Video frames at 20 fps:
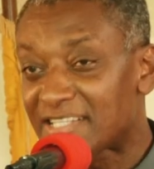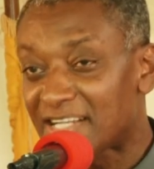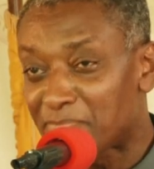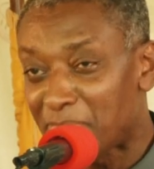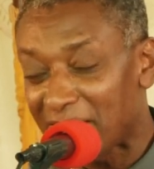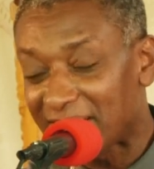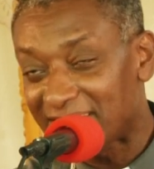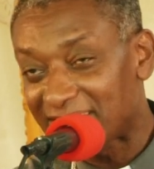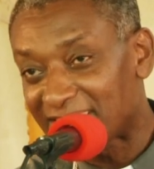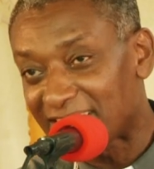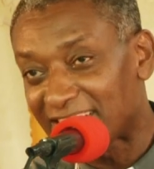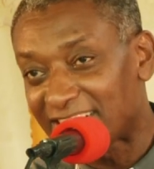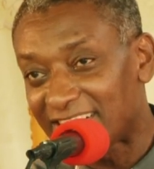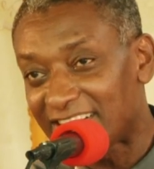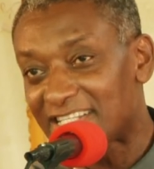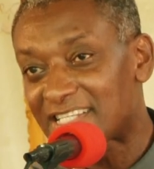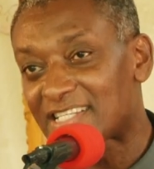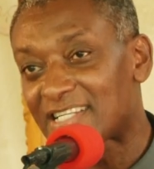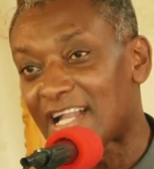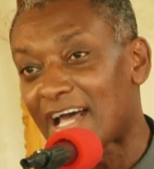partisans de
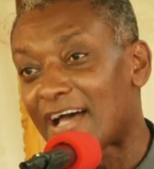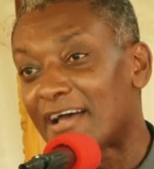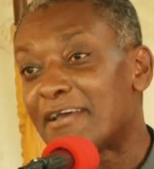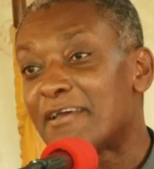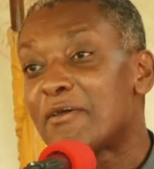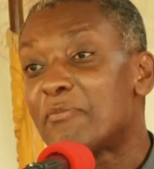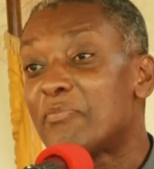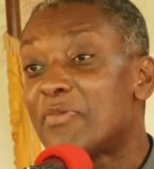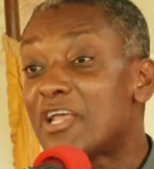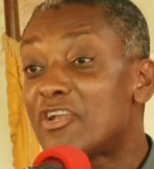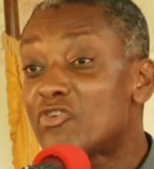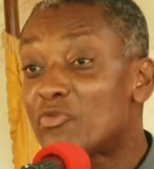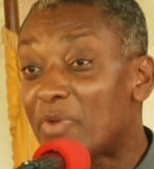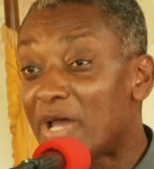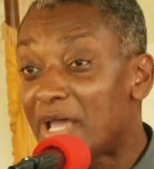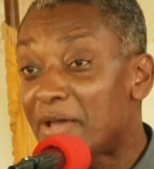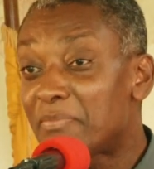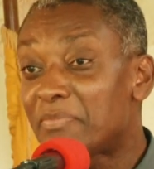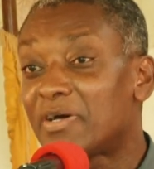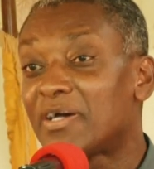Christ là. Mais
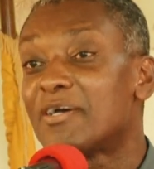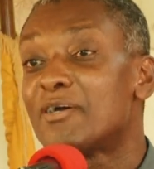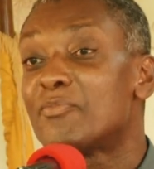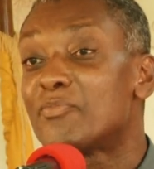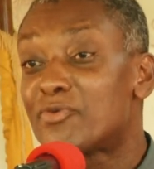nous-mêmes,